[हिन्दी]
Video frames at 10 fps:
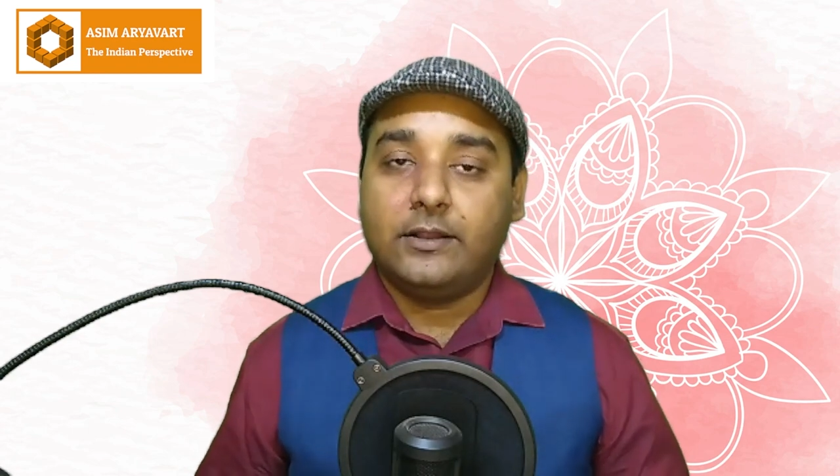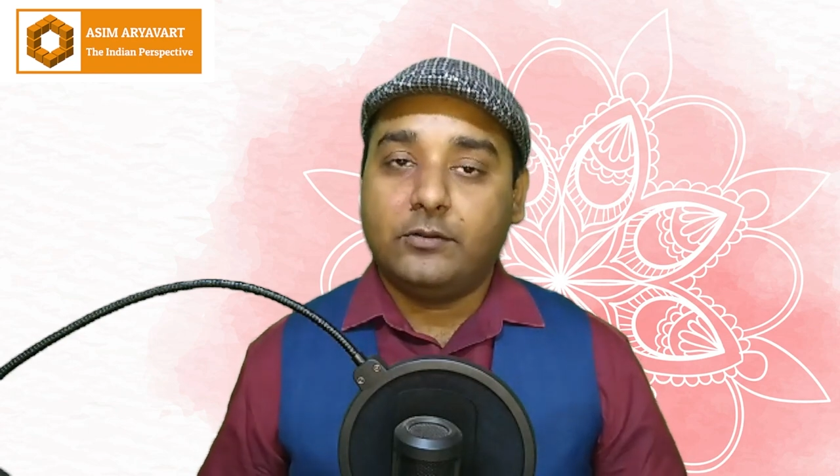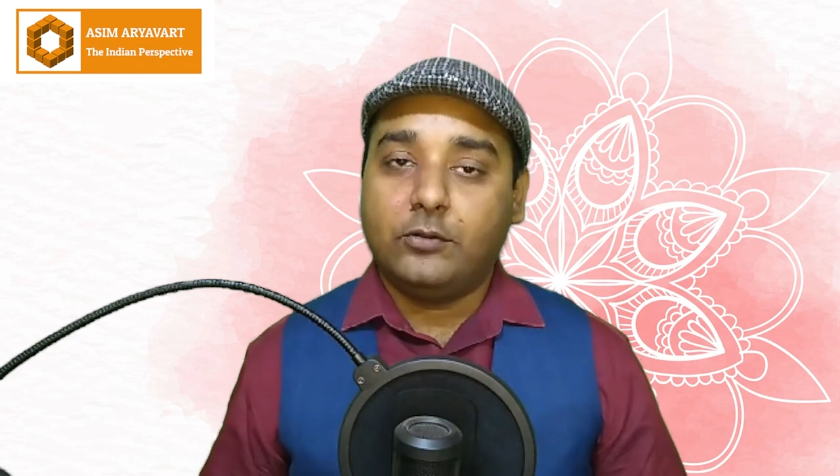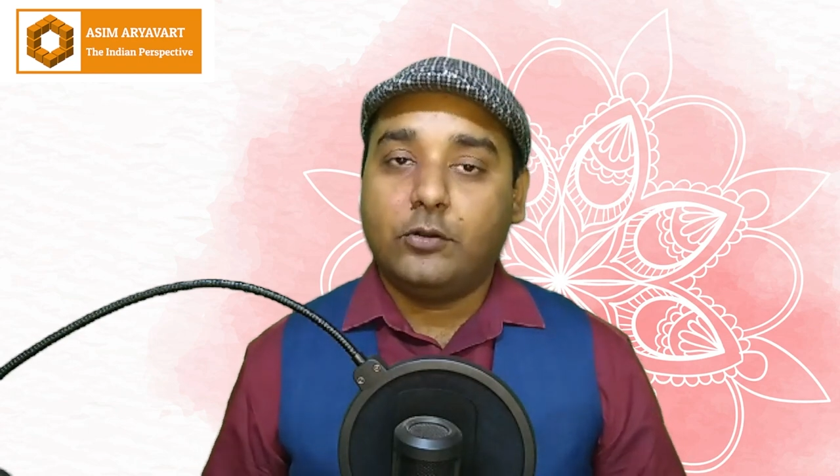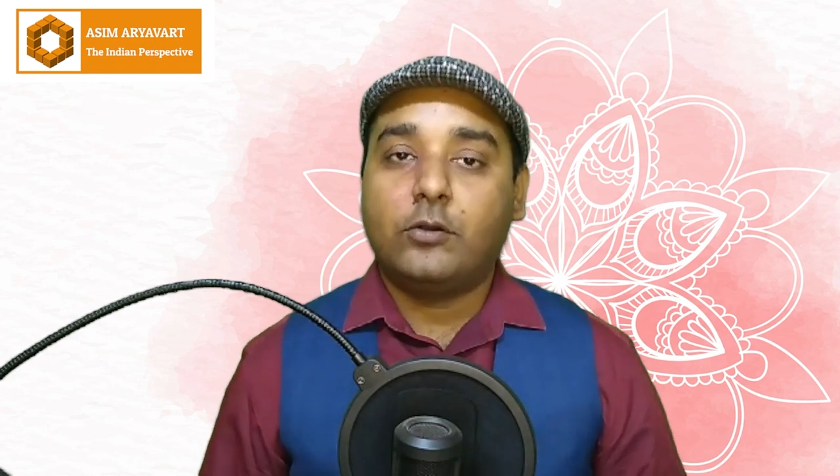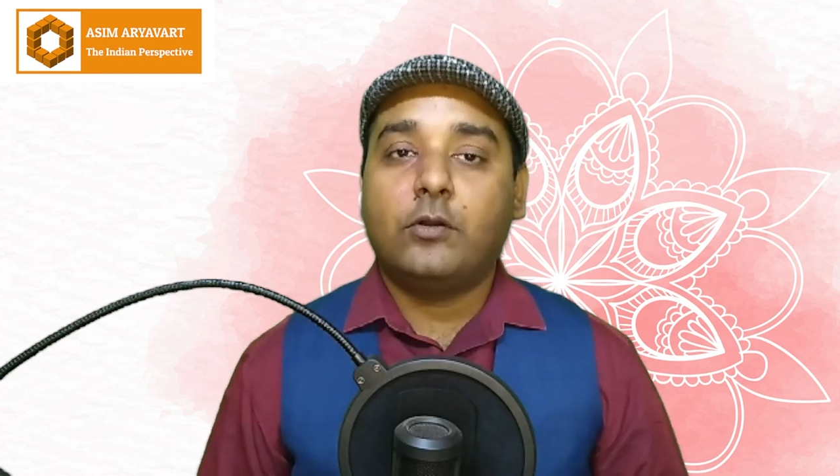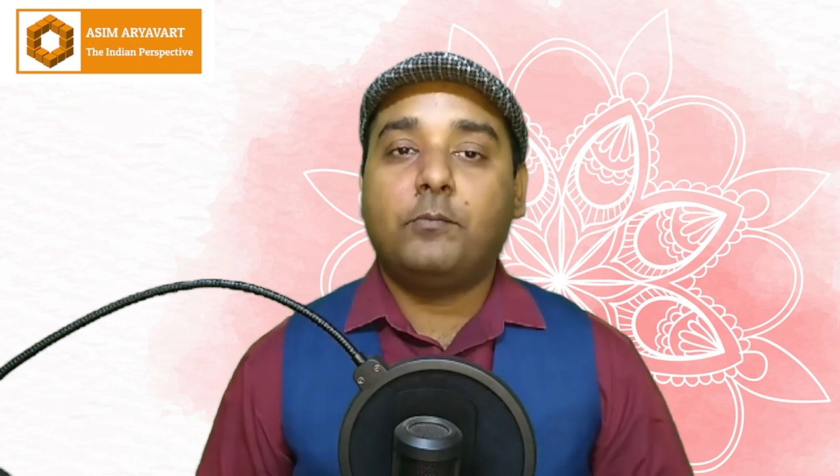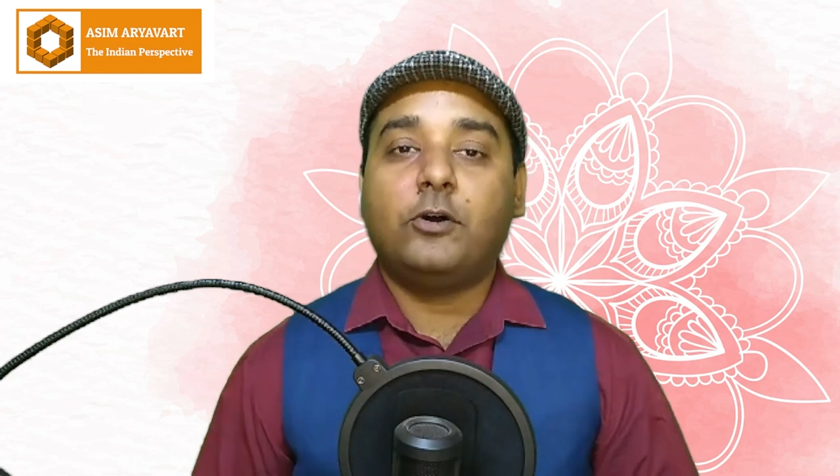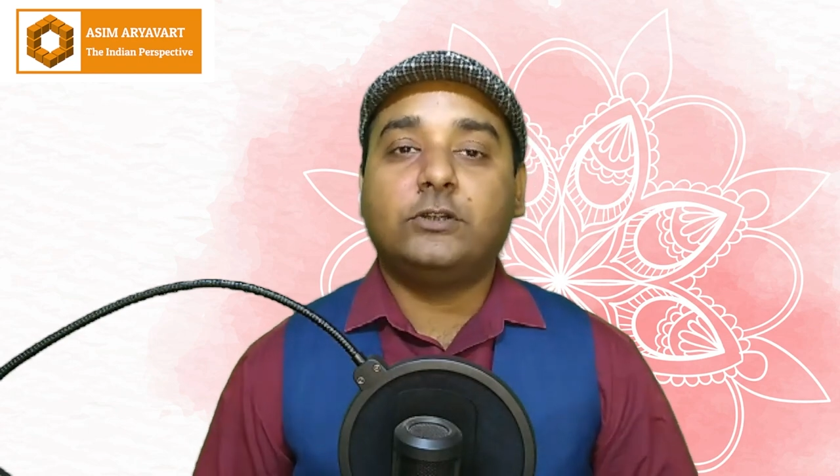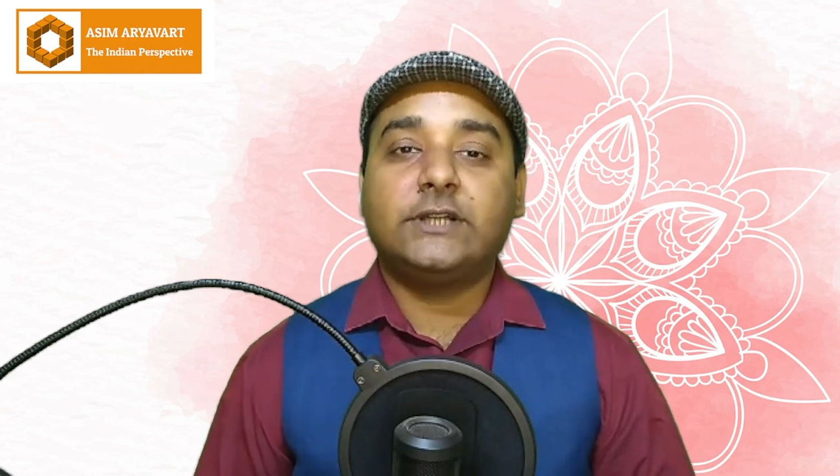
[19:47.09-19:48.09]
लोगों को
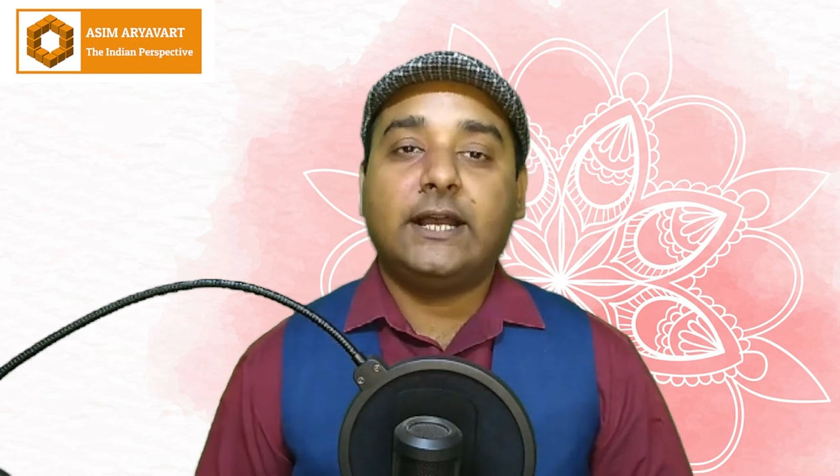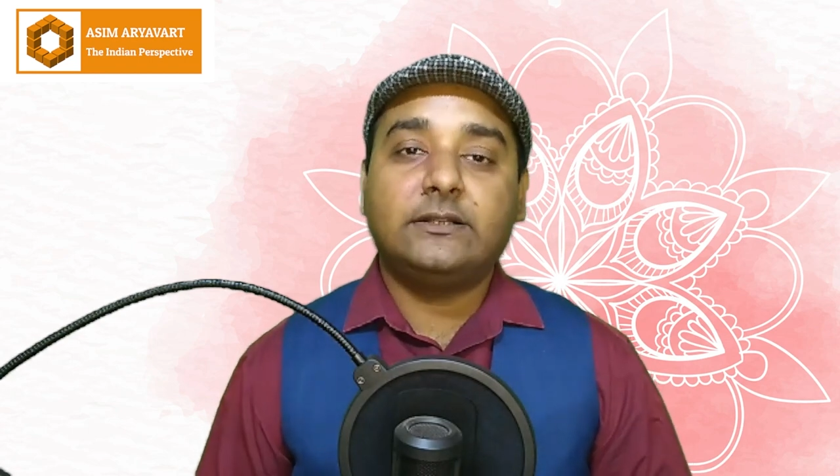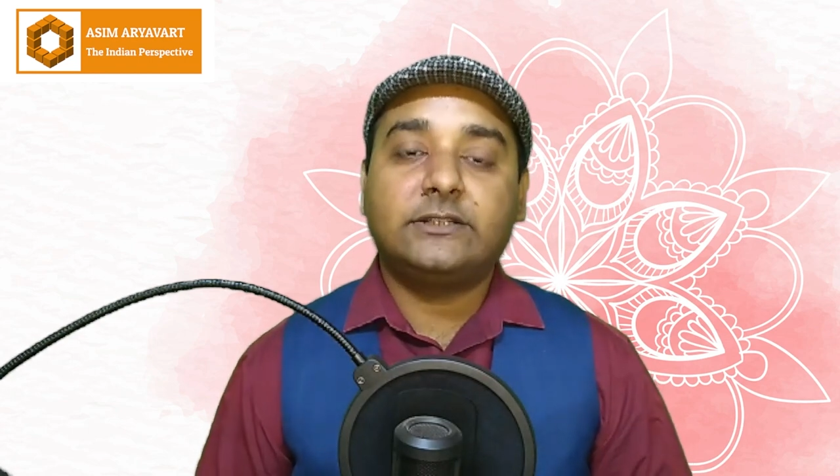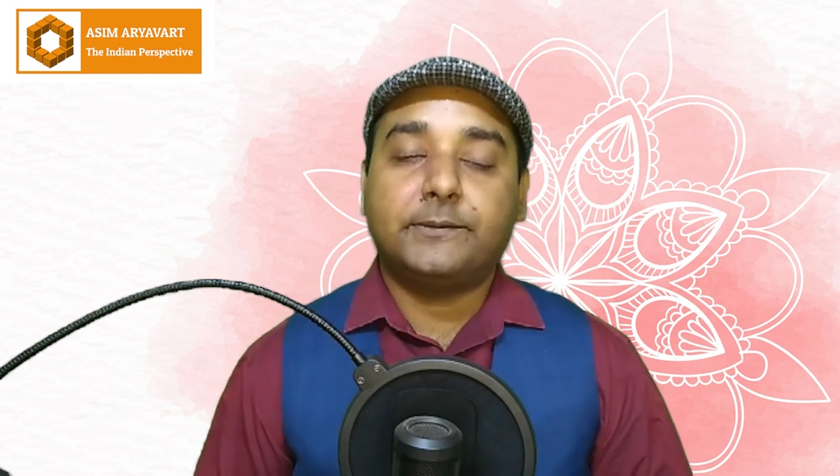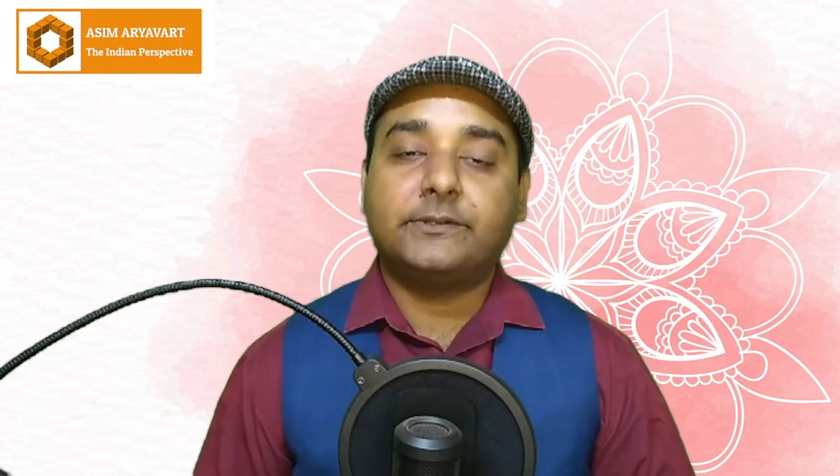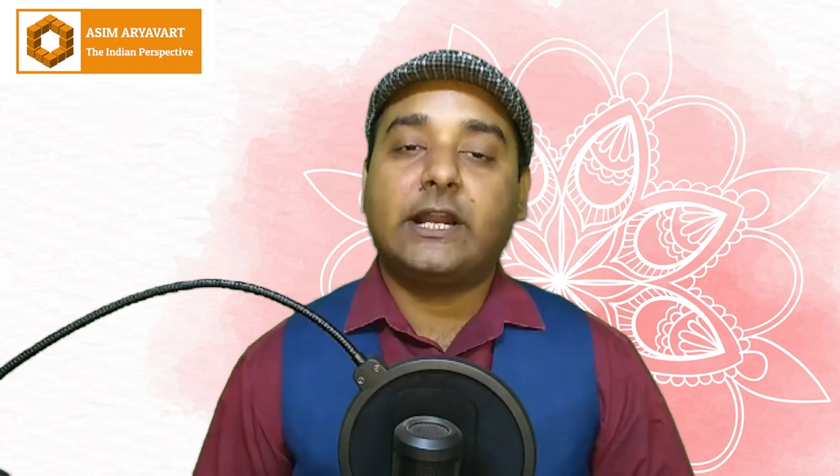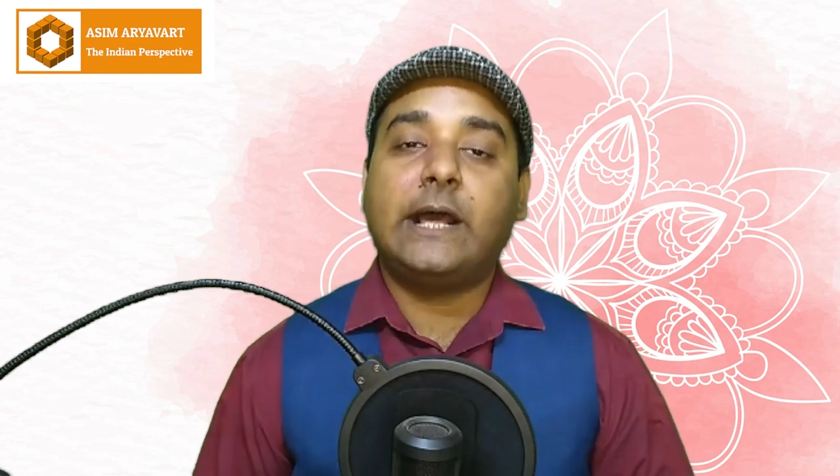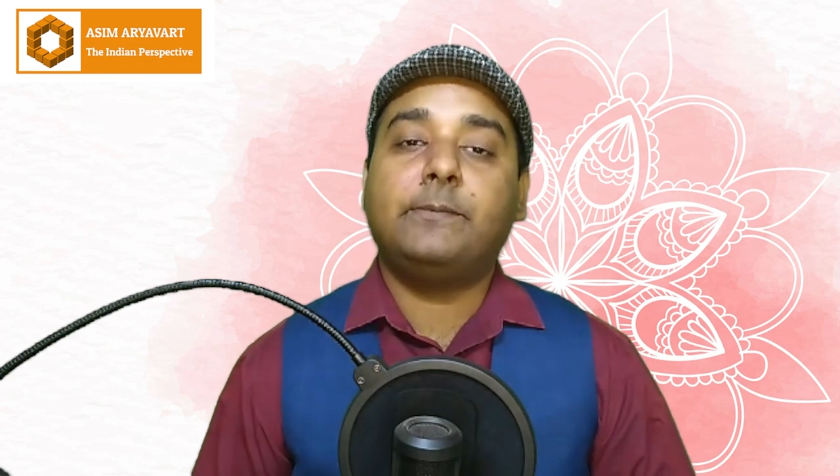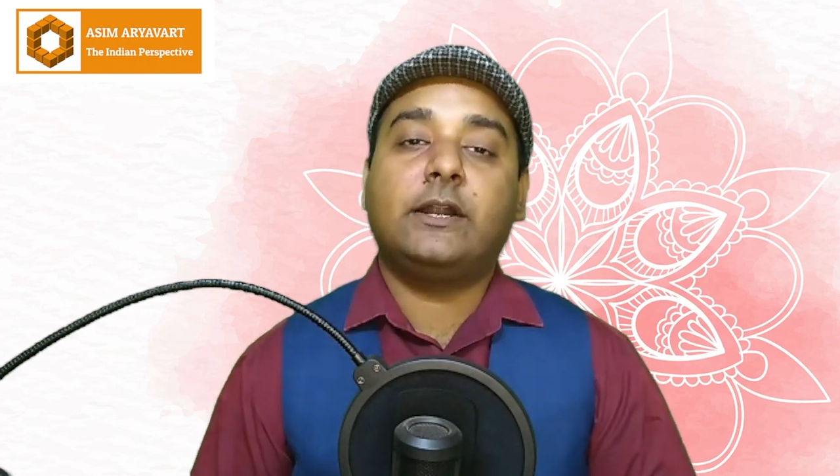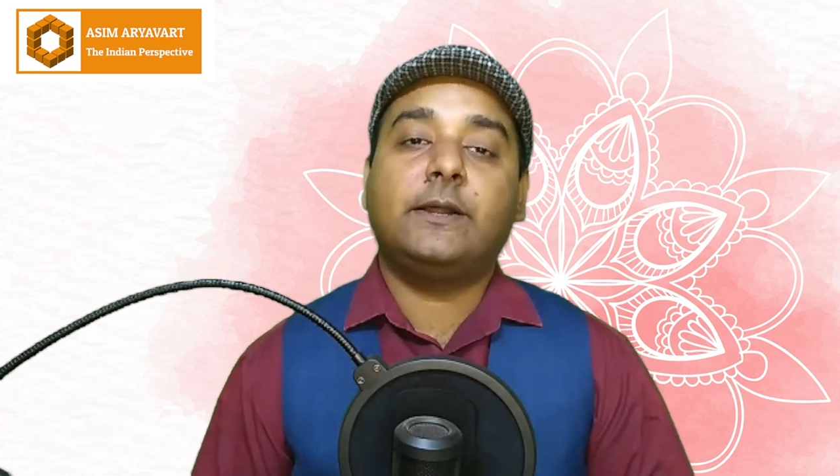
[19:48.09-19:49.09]
पहुँचाएँ
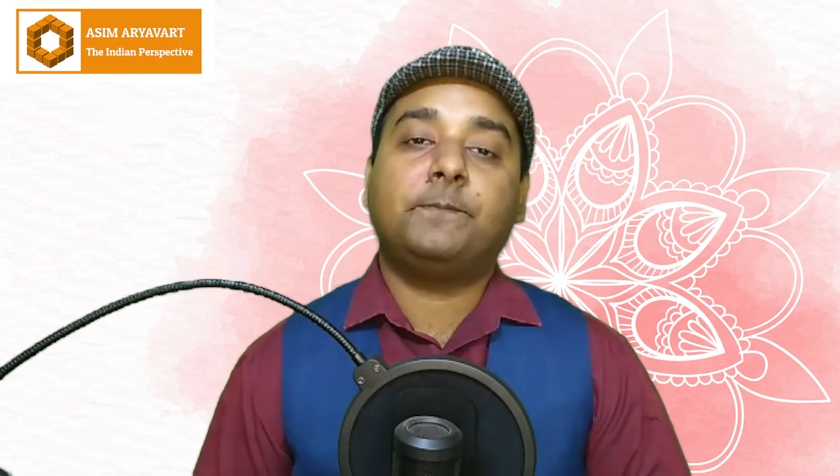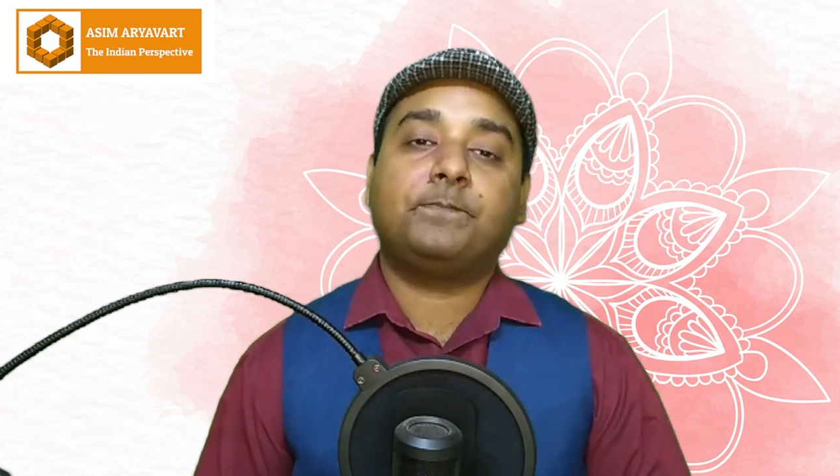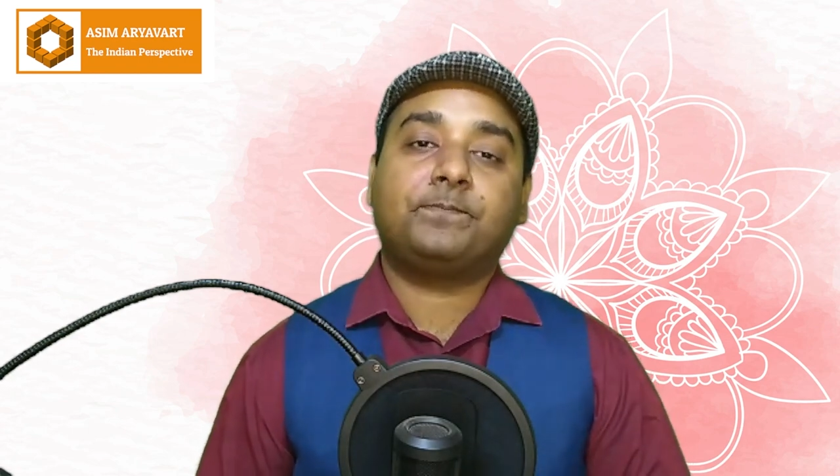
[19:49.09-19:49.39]
सब्सक्राइब करें